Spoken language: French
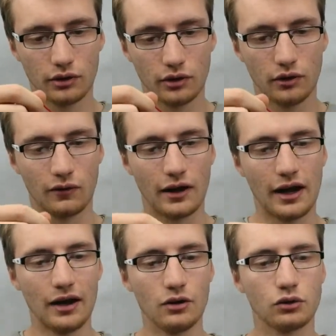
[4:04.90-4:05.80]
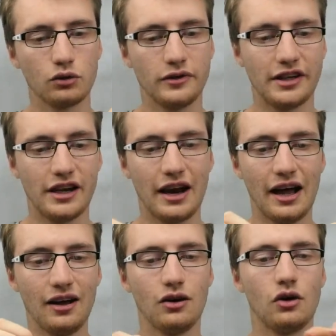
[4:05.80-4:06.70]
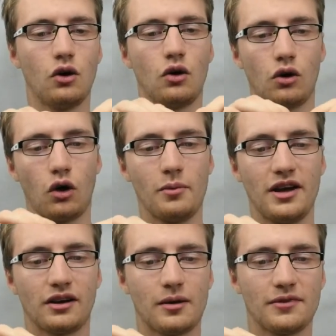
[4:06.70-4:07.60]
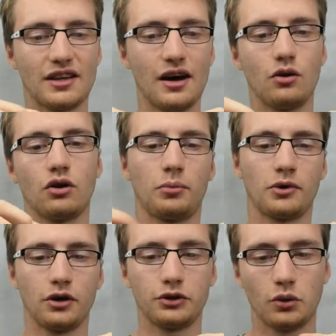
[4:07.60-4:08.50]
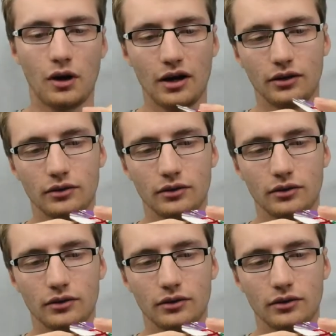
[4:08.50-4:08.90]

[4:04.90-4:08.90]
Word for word: voilà, le trou vide est là. On le remet comme ça. On en prend 3.